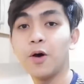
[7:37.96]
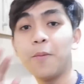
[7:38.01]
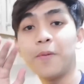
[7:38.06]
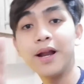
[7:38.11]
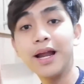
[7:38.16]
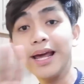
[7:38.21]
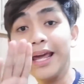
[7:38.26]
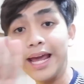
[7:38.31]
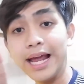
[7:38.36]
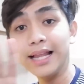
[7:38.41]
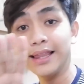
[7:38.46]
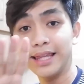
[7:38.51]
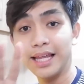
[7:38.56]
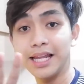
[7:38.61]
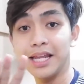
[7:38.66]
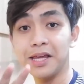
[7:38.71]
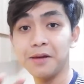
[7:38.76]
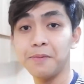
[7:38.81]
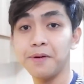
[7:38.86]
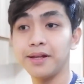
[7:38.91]
Sobrang
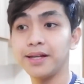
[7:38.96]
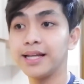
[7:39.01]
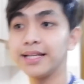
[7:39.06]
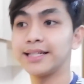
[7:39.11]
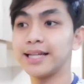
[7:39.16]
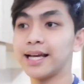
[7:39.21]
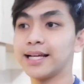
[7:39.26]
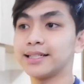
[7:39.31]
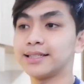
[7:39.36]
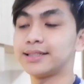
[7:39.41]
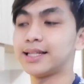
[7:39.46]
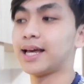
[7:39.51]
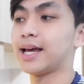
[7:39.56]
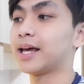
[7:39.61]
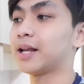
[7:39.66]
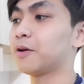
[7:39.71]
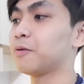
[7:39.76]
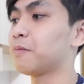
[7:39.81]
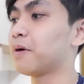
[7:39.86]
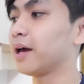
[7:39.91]
healthy living ni
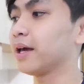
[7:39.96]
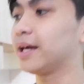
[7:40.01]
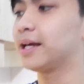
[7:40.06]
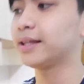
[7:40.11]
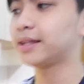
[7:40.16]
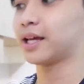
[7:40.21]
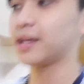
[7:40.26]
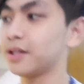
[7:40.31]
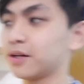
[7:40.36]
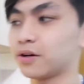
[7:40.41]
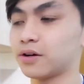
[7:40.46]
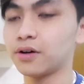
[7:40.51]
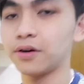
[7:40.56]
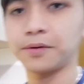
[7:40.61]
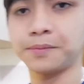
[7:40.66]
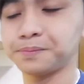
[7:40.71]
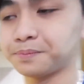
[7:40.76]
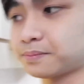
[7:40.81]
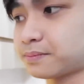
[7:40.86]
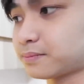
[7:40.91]
Chester. Kung makikita nyo,